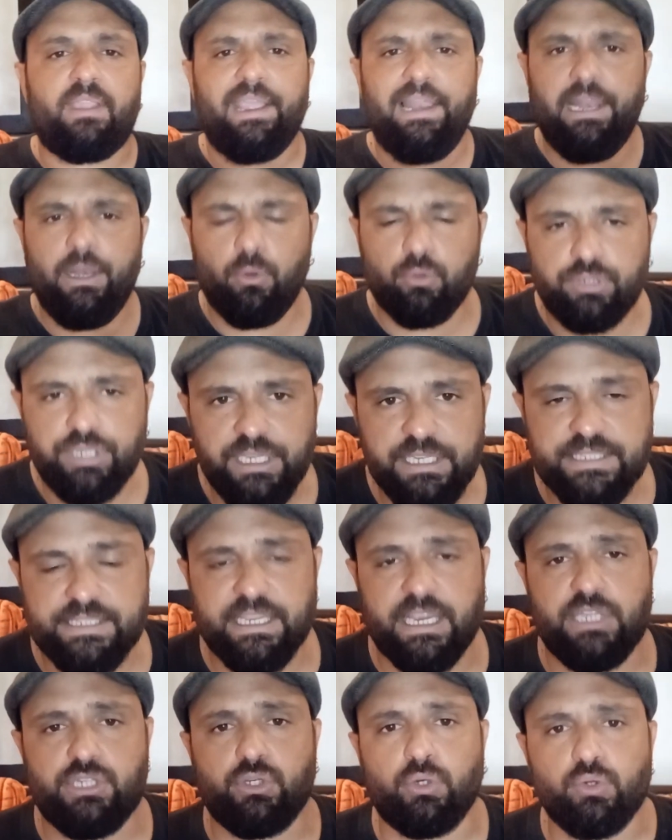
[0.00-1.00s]
le
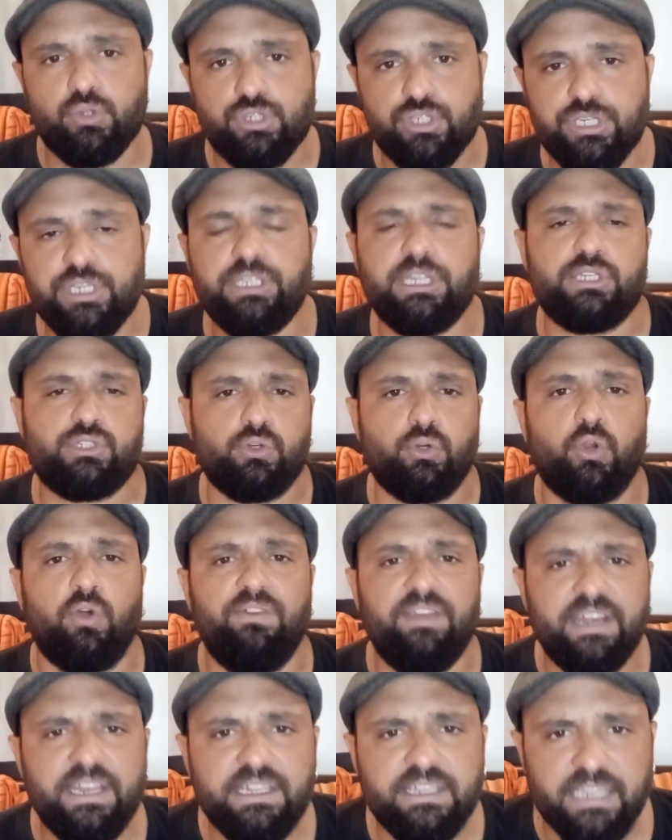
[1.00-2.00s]
notizie che sono uscite sono
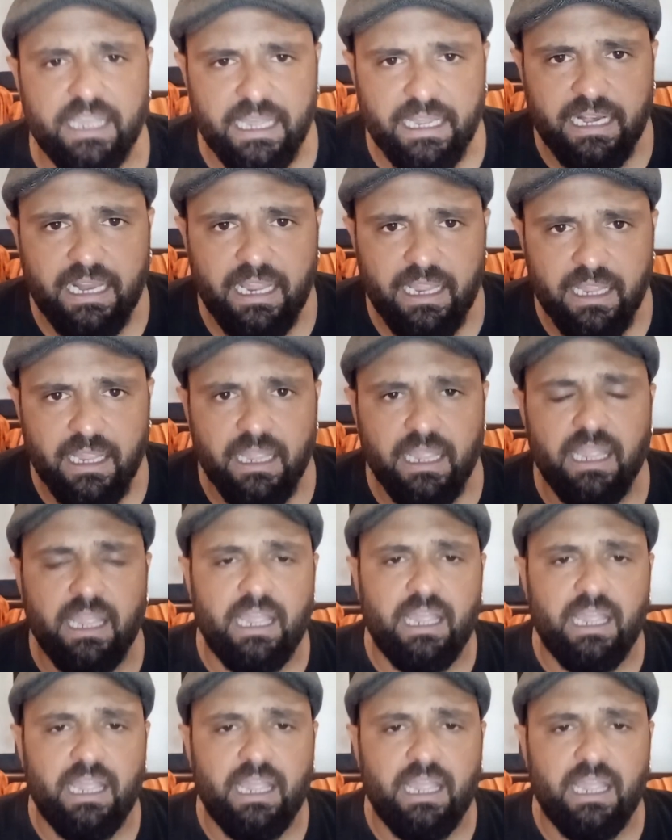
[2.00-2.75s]
veritiere,